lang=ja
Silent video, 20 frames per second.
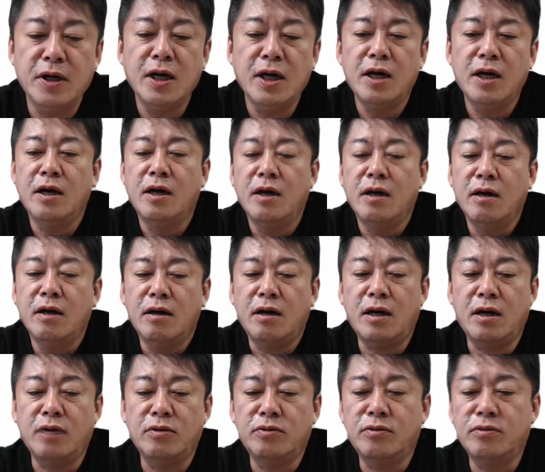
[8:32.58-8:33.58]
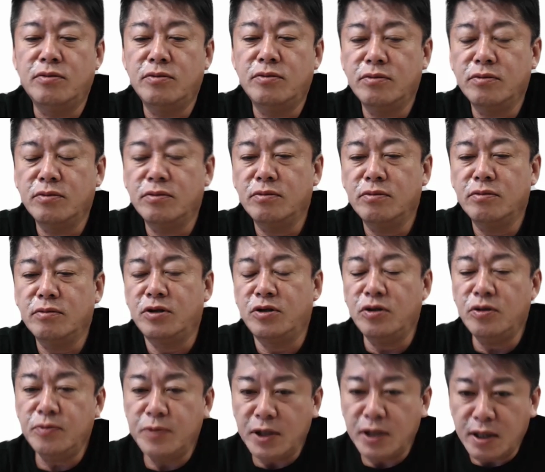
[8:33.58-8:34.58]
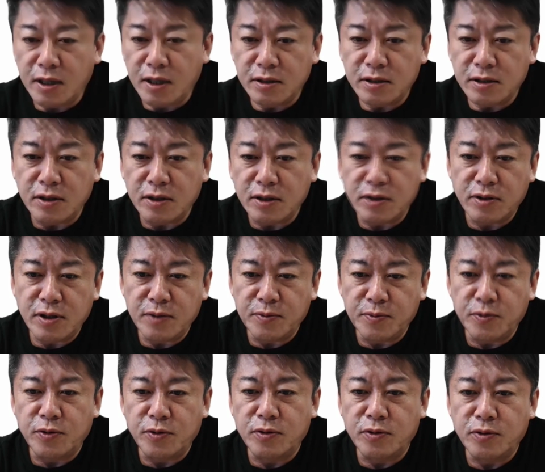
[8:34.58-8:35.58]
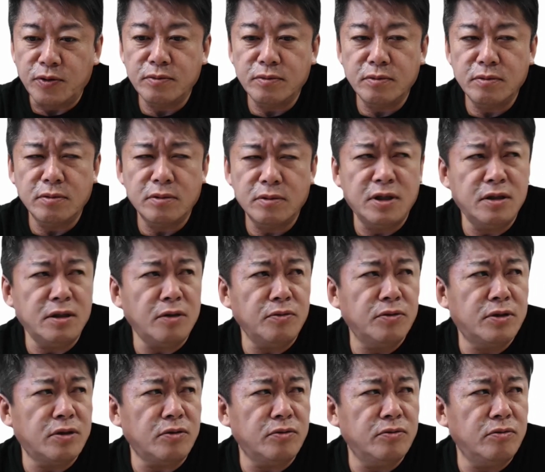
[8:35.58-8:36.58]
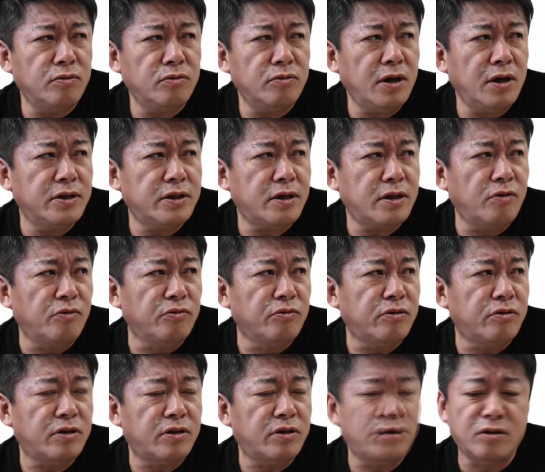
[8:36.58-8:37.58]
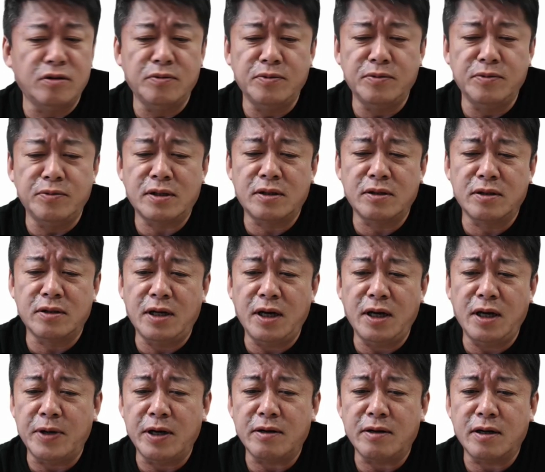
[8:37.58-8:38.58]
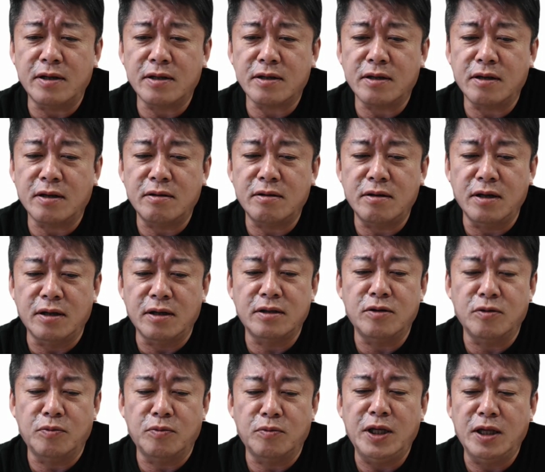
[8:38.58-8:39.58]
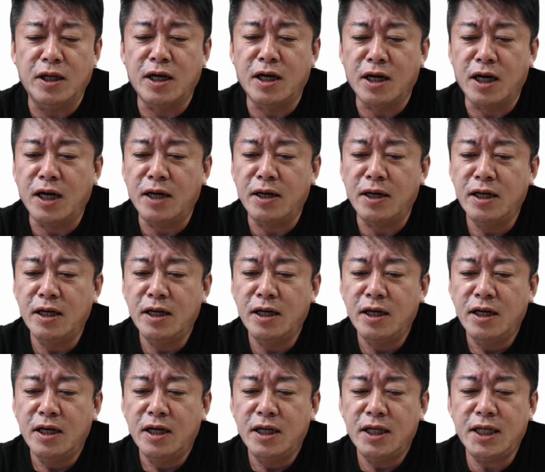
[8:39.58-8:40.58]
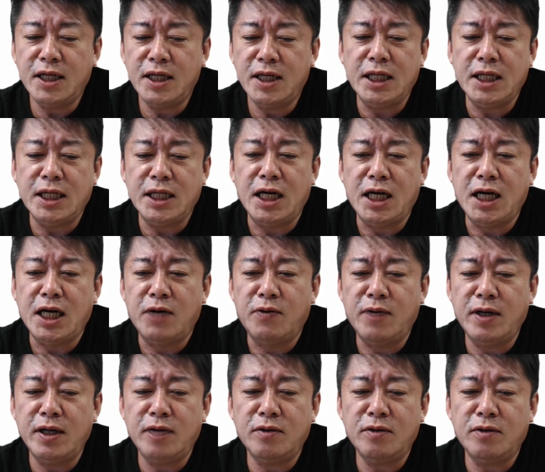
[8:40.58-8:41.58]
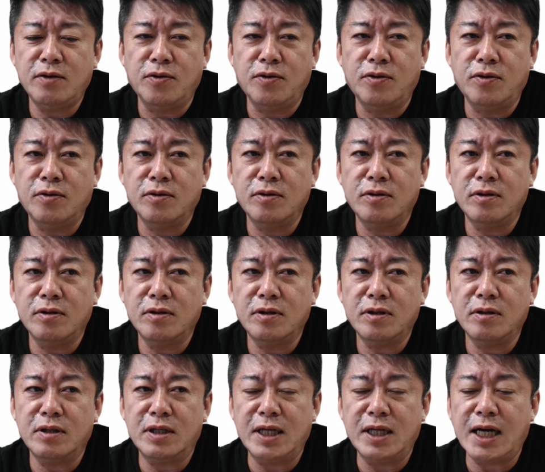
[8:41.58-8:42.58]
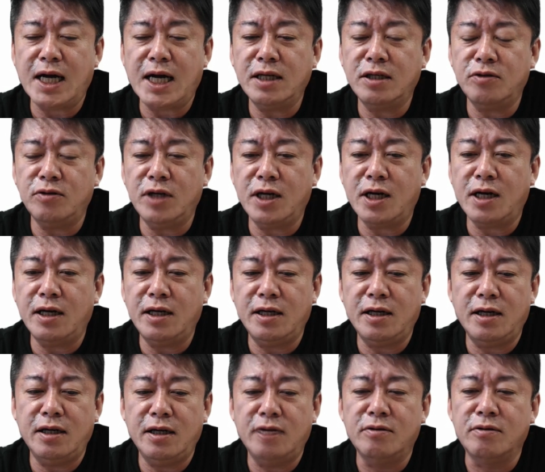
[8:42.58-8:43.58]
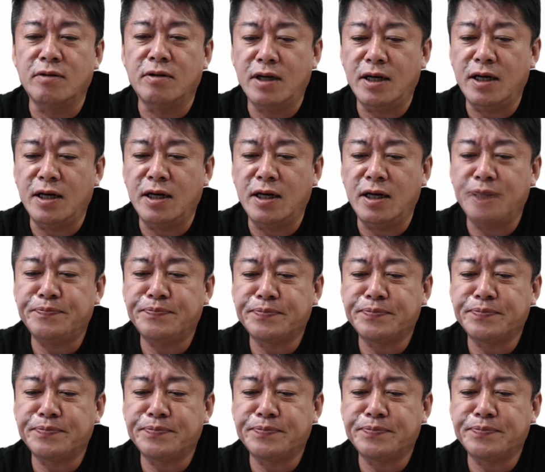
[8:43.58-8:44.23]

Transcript: うん、あの Zoom に関して言っても、実はうちのオンラインサロンって Zoom すっげえ前から使ってるんですよ、みんなが。なぜなら、割とこう、世界中に会員がいるんで、